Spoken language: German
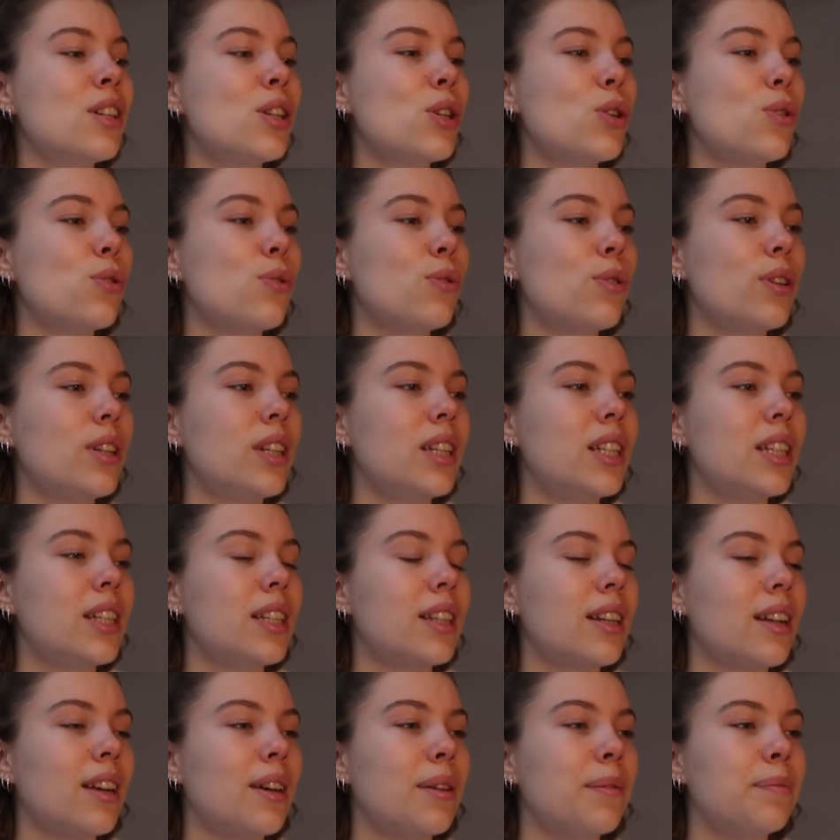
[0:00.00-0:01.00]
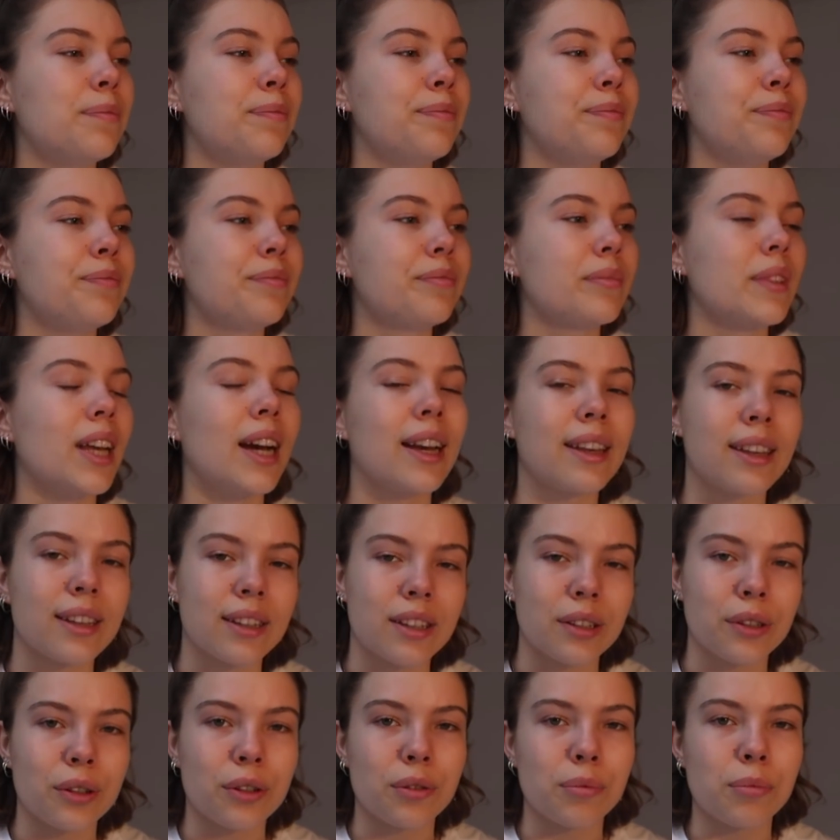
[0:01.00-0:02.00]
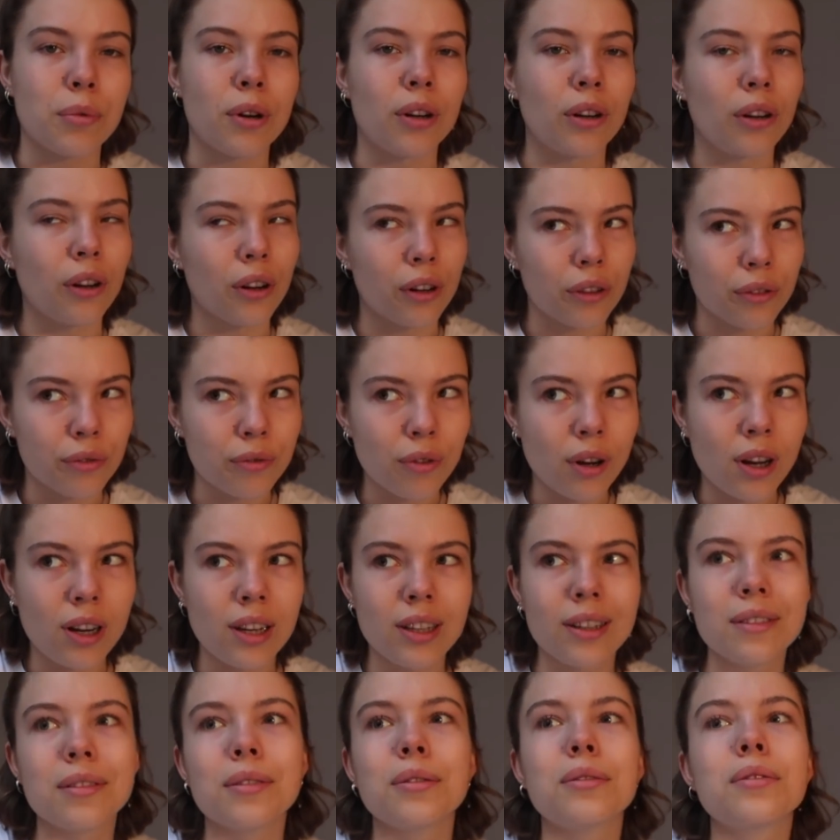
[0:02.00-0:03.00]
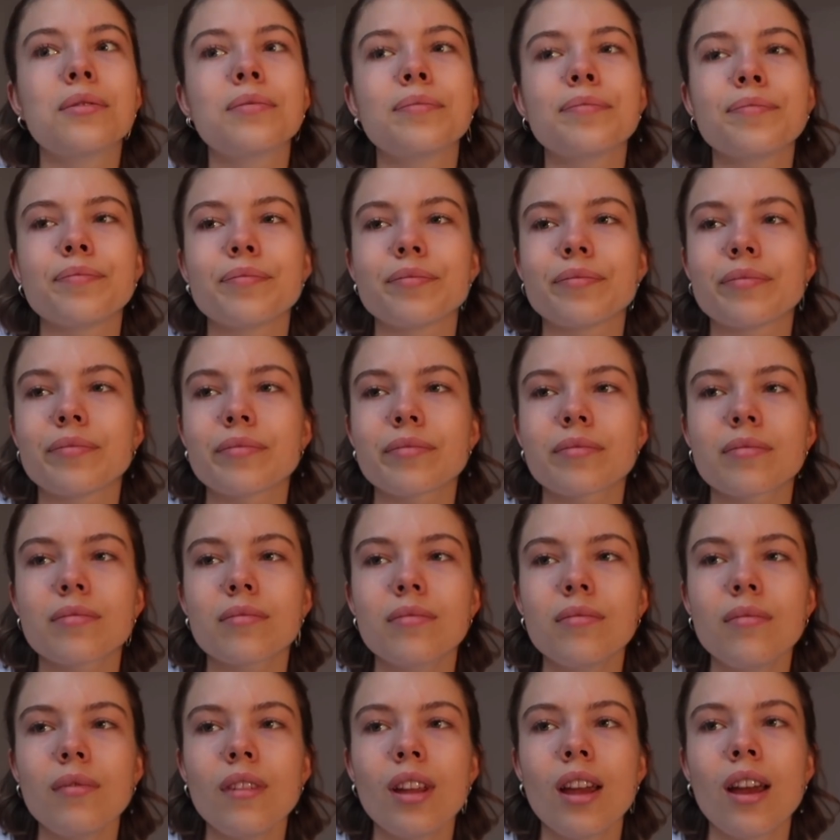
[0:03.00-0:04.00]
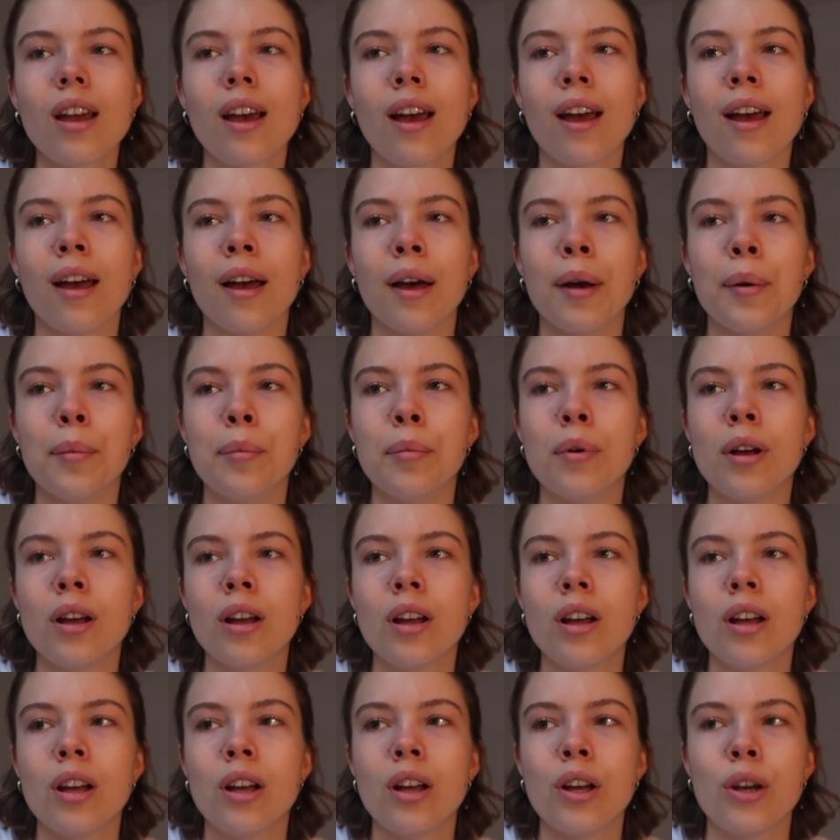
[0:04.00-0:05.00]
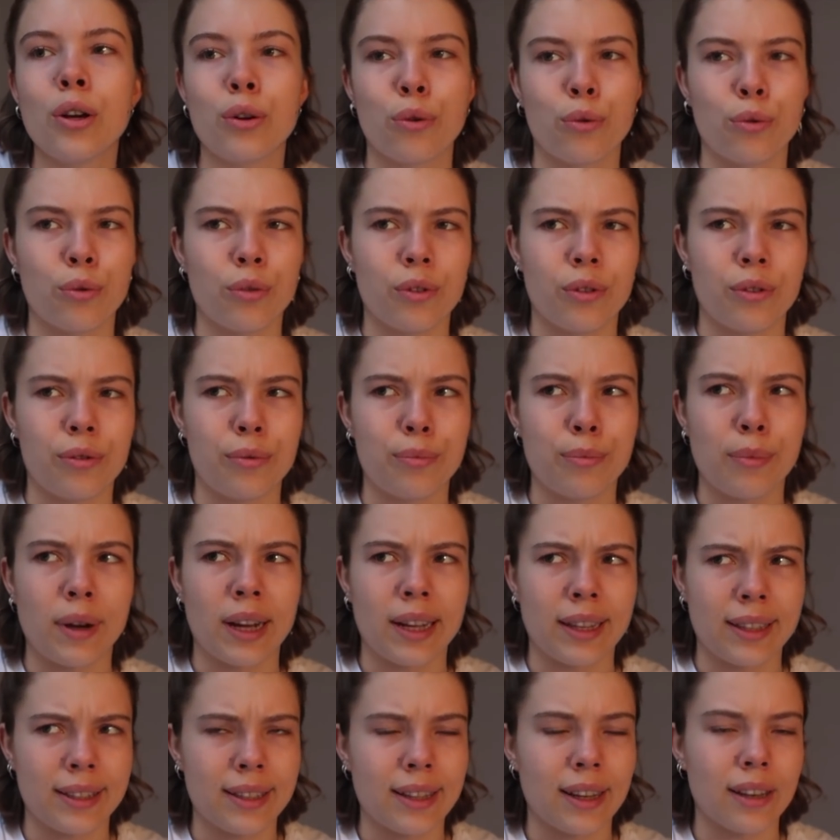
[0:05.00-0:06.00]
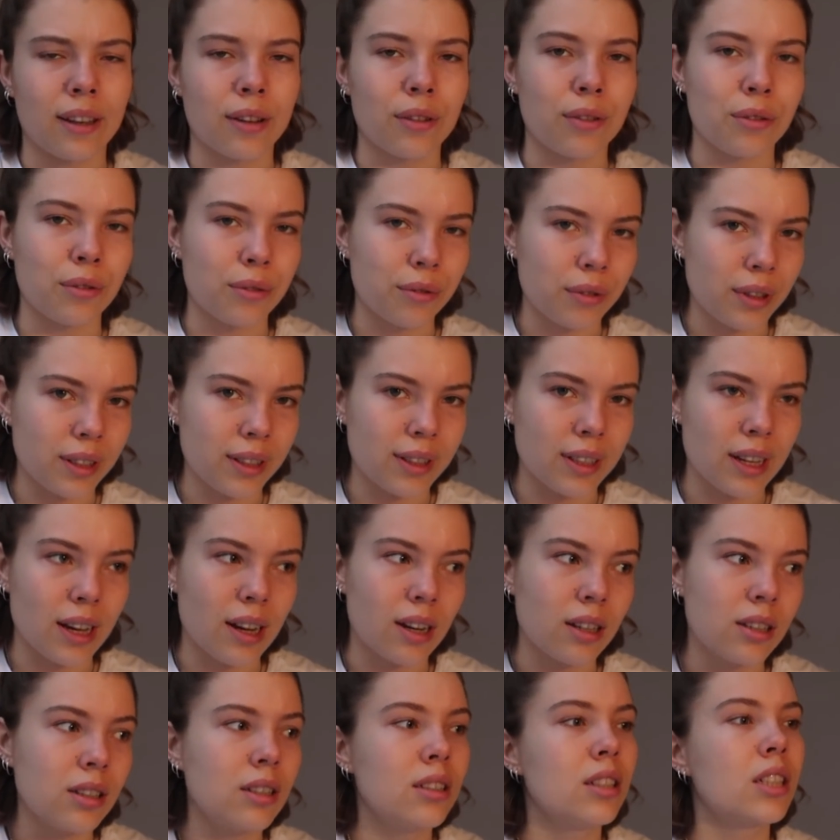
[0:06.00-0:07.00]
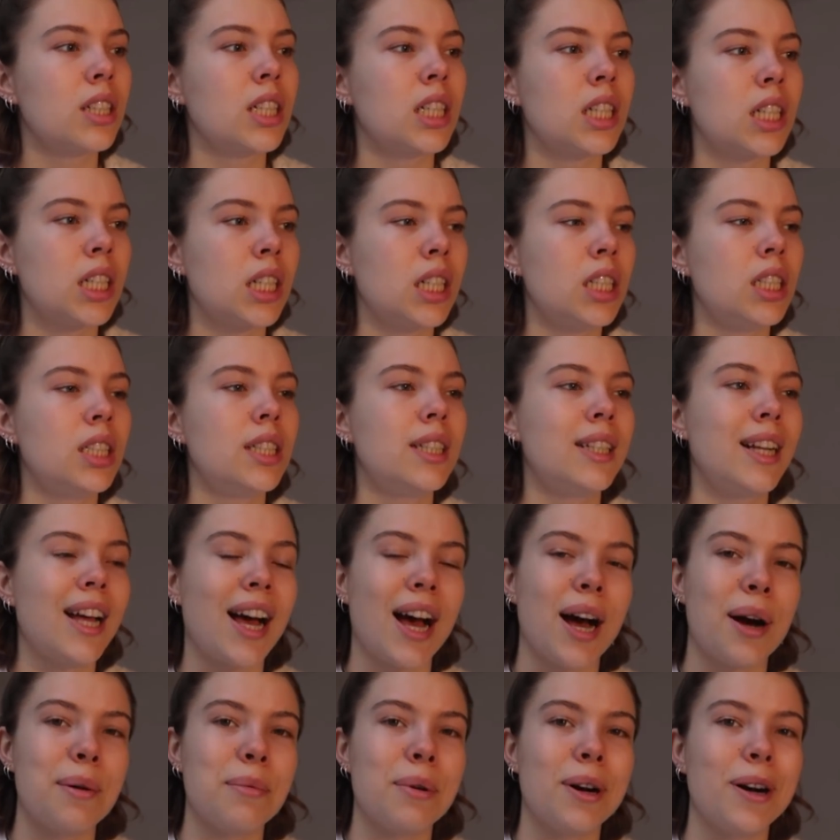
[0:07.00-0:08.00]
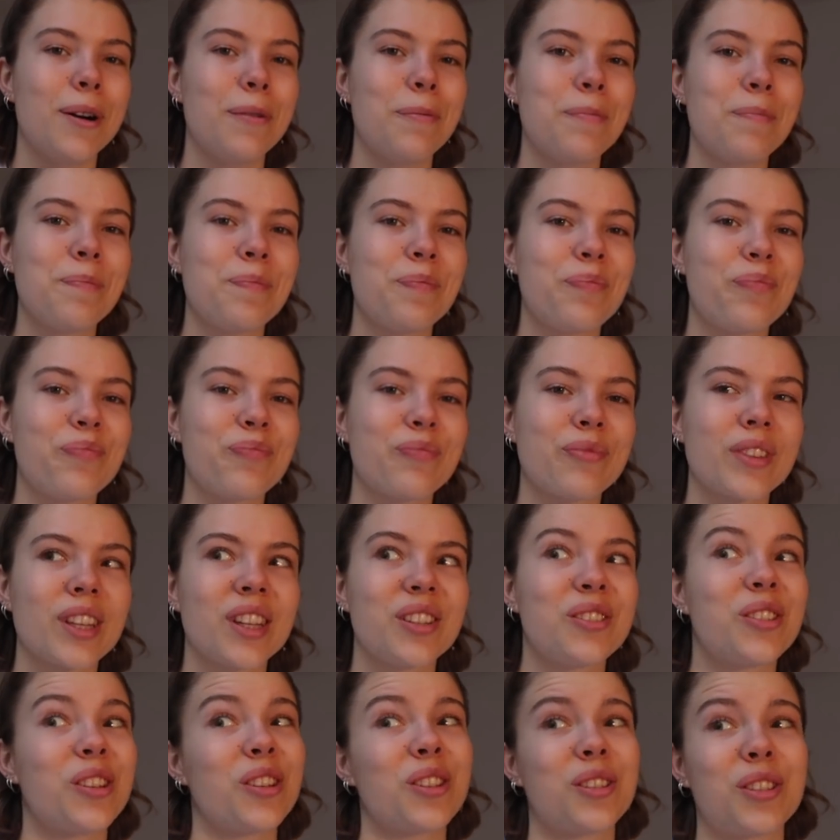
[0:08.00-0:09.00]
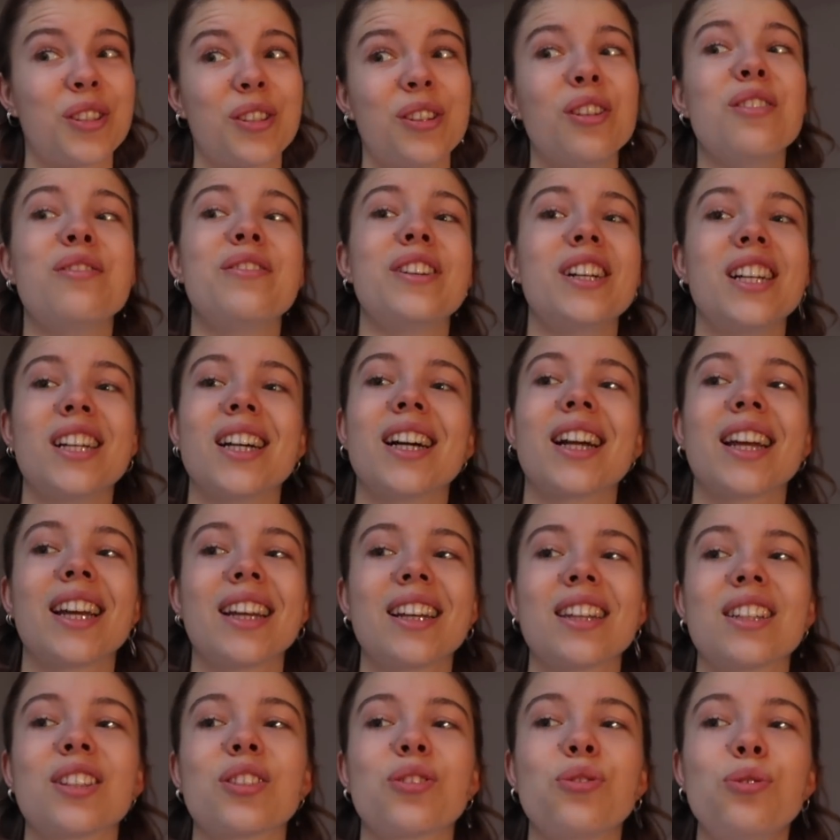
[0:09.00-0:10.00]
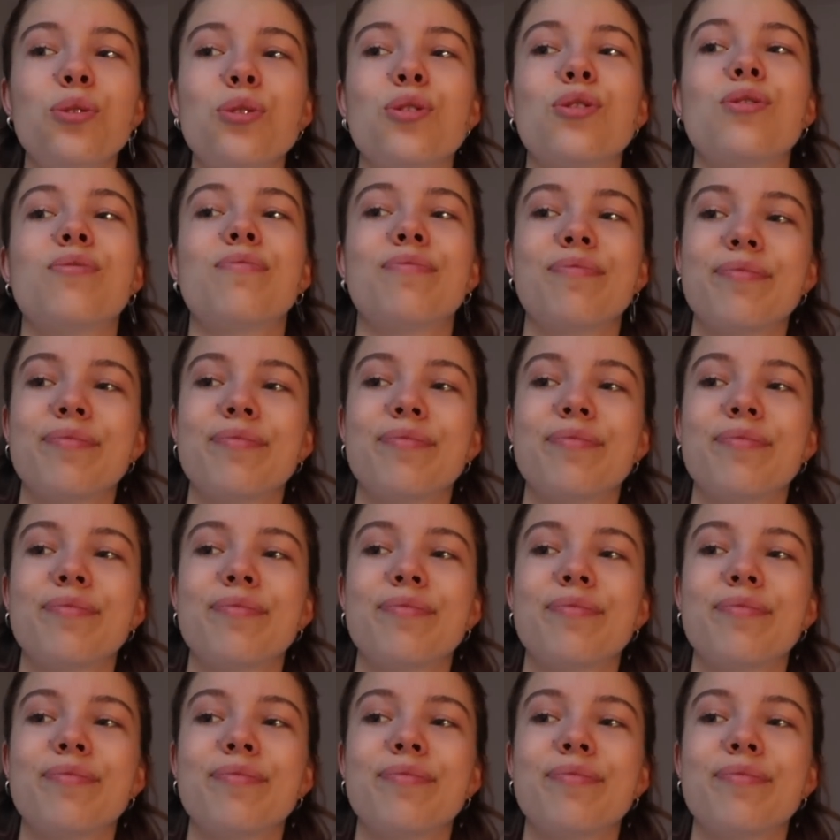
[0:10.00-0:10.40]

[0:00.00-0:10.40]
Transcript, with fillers: Und ähm, ja, ich hatte heute Morgen noch eine Vorlesung ähm, und mache jetzt gleich auch noch Uni-Sachen. Aber sonst läuft der Tag echt ganz gut.